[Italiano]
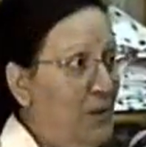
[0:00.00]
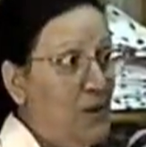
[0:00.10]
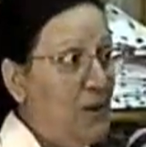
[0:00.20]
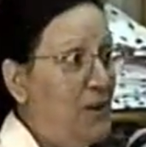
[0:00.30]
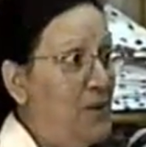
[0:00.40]

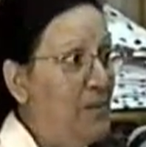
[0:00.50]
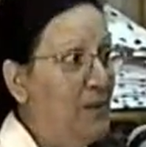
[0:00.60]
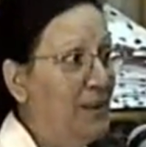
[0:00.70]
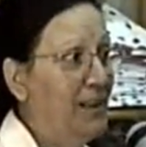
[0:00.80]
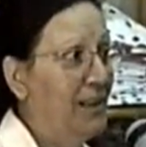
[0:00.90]
non so
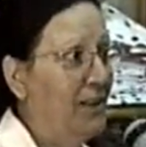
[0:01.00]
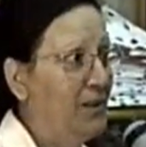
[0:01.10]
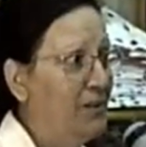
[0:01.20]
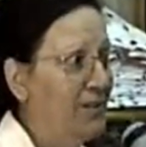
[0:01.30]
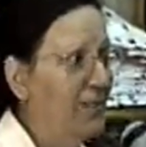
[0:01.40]
rispondere
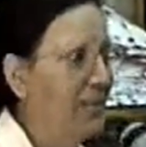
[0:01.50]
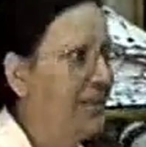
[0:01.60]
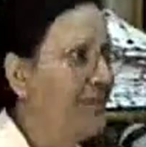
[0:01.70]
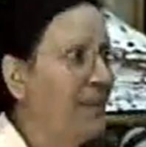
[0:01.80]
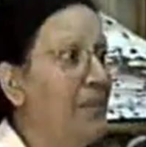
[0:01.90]
io,
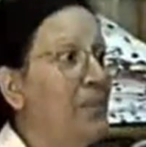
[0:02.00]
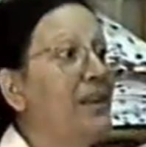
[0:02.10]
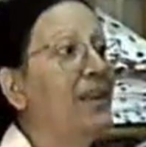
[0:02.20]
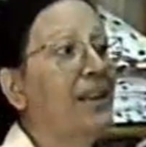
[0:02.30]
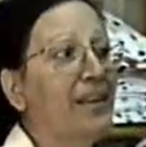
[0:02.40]

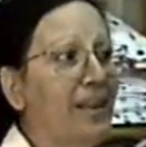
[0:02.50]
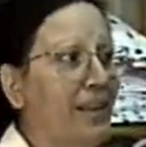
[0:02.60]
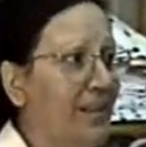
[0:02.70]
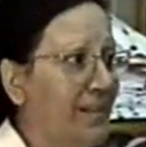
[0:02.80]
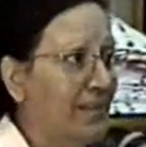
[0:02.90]
dipende
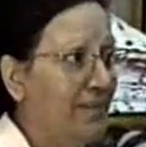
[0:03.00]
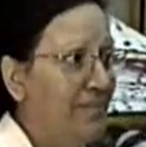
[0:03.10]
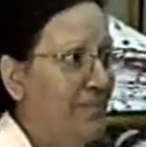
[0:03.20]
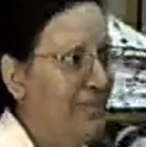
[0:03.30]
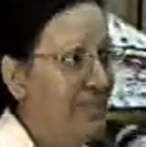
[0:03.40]
anche
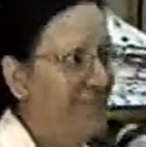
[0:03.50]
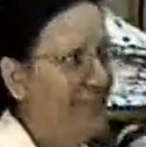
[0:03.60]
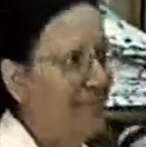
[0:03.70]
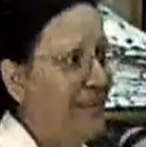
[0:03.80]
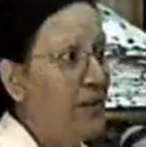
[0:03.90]

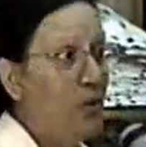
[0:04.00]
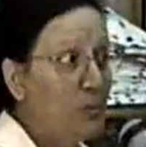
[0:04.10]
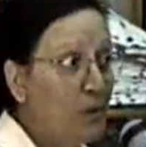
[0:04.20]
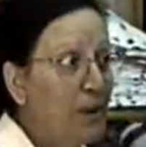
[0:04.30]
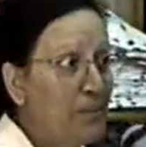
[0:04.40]
dal
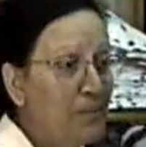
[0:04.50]
comune.